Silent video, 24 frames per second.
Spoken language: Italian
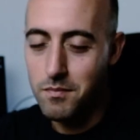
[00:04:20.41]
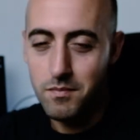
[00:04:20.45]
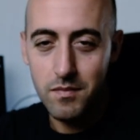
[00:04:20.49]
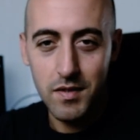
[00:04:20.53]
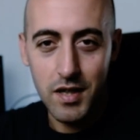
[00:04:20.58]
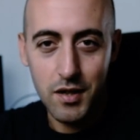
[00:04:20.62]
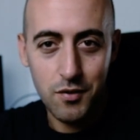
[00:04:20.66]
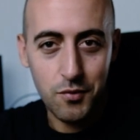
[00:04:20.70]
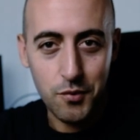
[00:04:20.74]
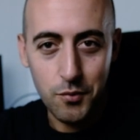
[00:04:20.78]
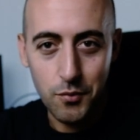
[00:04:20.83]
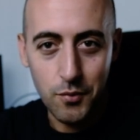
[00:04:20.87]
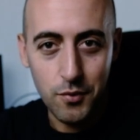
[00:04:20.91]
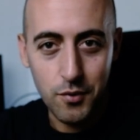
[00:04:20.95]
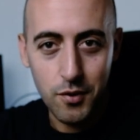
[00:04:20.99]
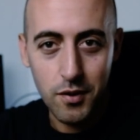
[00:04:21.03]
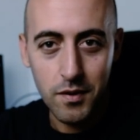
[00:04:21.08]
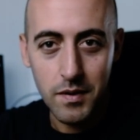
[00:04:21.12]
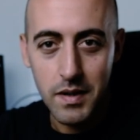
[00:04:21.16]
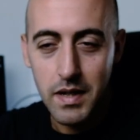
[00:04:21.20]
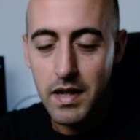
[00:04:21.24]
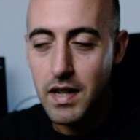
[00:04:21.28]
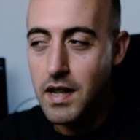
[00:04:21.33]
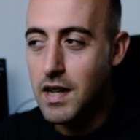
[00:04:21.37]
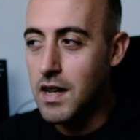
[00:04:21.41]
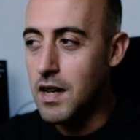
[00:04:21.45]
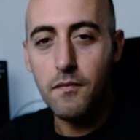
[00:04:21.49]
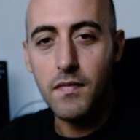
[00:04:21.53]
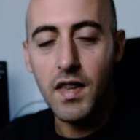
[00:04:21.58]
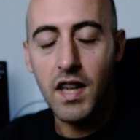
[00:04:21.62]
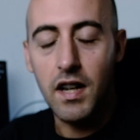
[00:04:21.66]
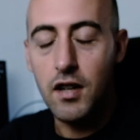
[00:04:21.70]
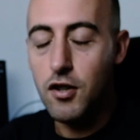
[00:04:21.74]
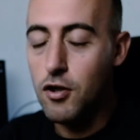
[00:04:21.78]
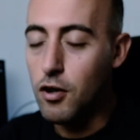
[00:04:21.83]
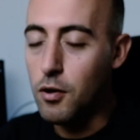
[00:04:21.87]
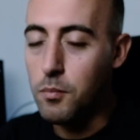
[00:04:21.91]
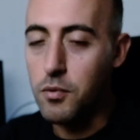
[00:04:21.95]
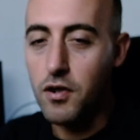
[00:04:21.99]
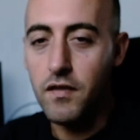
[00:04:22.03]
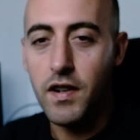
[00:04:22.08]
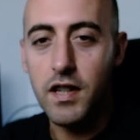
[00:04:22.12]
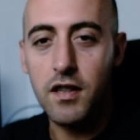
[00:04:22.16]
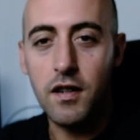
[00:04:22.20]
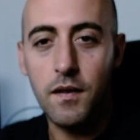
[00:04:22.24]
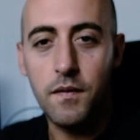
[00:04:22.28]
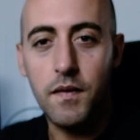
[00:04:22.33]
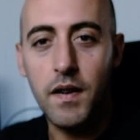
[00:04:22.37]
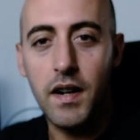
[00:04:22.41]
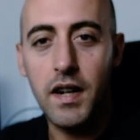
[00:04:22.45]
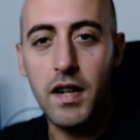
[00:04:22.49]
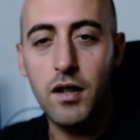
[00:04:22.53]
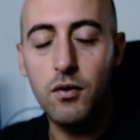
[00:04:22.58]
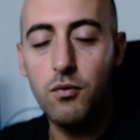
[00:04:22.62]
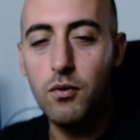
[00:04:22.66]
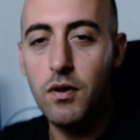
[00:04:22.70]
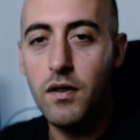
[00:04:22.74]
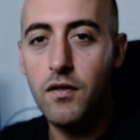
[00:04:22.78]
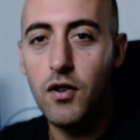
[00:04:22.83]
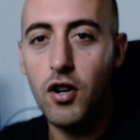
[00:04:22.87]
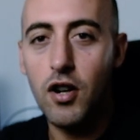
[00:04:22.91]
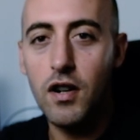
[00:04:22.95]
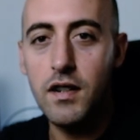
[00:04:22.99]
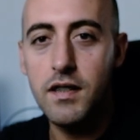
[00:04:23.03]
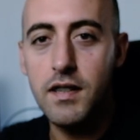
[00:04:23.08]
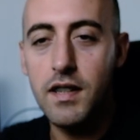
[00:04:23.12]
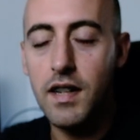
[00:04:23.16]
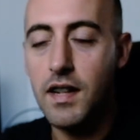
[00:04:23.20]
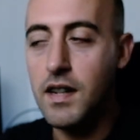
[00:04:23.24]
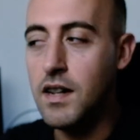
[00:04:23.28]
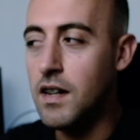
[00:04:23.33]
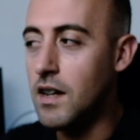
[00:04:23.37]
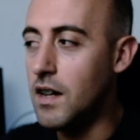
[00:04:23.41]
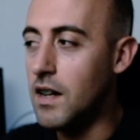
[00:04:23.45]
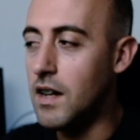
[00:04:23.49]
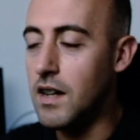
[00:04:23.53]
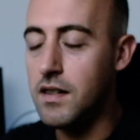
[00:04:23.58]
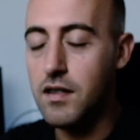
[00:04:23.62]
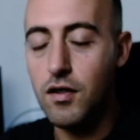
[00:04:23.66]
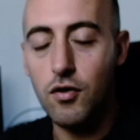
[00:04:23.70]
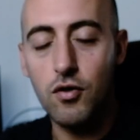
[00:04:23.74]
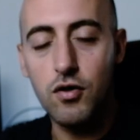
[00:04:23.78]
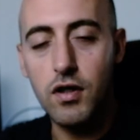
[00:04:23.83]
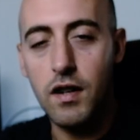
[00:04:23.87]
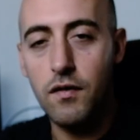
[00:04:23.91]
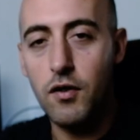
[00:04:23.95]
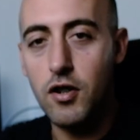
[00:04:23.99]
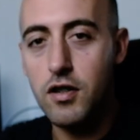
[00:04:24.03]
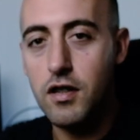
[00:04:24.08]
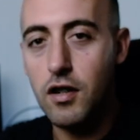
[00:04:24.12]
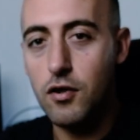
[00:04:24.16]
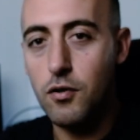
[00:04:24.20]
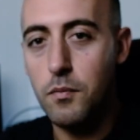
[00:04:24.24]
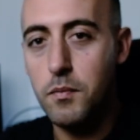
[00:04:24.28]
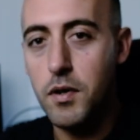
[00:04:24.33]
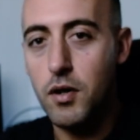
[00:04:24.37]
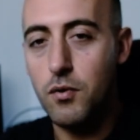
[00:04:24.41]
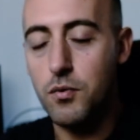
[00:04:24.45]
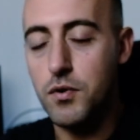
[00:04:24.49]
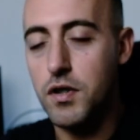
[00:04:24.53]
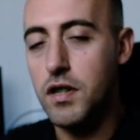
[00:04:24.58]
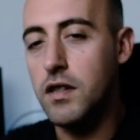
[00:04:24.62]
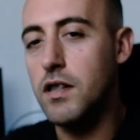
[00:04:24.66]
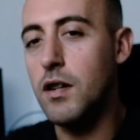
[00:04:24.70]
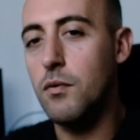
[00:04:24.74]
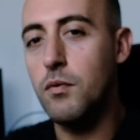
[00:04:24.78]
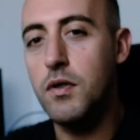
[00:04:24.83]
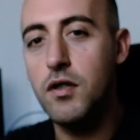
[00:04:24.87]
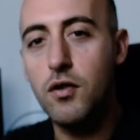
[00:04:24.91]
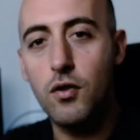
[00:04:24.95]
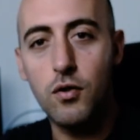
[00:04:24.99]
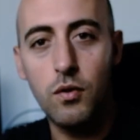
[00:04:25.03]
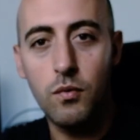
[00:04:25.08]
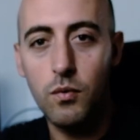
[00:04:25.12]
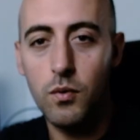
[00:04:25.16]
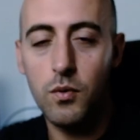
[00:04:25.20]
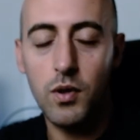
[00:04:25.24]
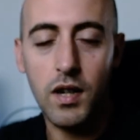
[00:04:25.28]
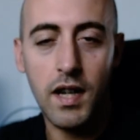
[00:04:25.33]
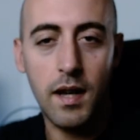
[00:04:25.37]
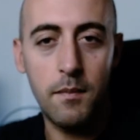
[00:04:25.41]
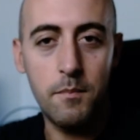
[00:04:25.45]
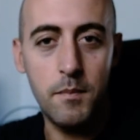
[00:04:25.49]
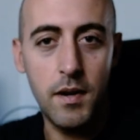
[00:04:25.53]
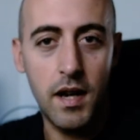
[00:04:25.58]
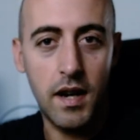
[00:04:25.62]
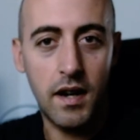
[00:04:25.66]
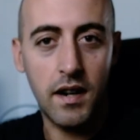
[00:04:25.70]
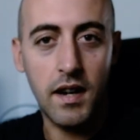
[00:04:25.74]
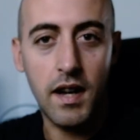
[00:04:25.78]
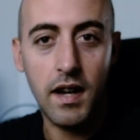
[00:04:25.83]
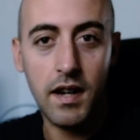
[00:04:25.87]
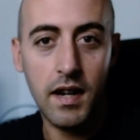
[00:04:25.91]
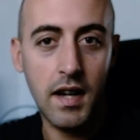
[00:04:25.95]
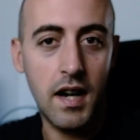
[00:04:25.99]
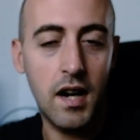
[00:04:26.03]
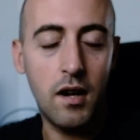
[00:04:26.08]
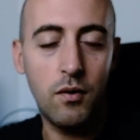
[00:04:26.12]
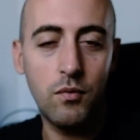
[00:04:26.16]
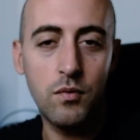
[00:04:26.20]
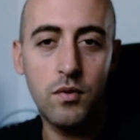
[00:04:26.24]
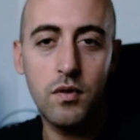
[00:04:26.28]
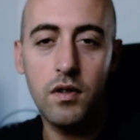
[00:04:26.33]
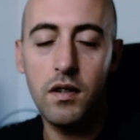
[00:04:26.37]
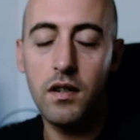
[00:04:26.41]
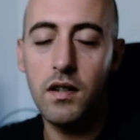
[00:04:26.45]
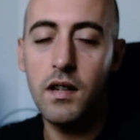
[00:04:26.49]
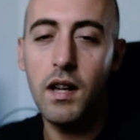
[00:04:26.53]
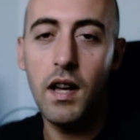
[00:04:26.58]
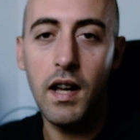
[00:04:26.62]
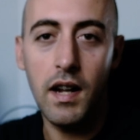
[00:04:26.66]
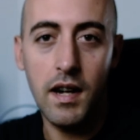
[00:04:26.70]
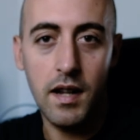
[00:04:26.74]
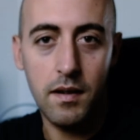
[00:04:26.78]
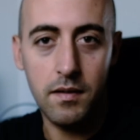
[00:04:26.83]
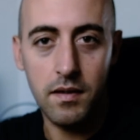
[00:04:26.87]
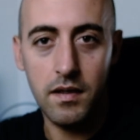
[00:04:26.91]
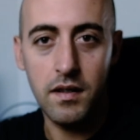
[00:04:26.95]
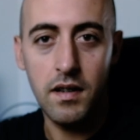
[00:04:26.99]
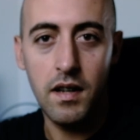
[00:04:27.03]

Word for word: Nessuno io l'ho provato a fare due volte, la seconda volta non mi è uscita, quindi ho dovuto cambiare account e, la,